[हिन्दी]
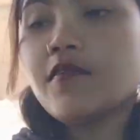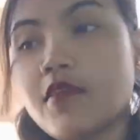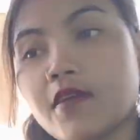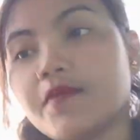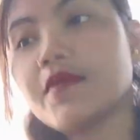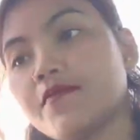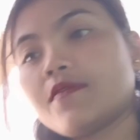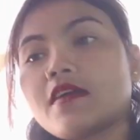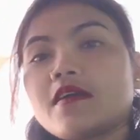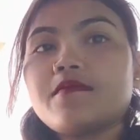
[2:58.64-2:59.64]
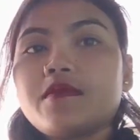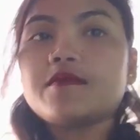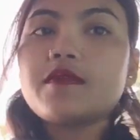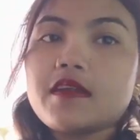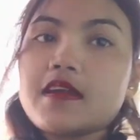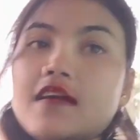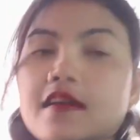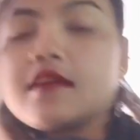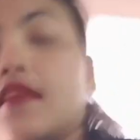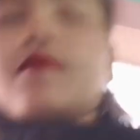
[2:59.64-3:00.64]
वहाँ पर पूरा काम वाम करके
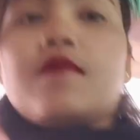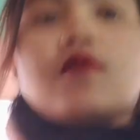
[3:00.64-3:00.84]
आ गई अभी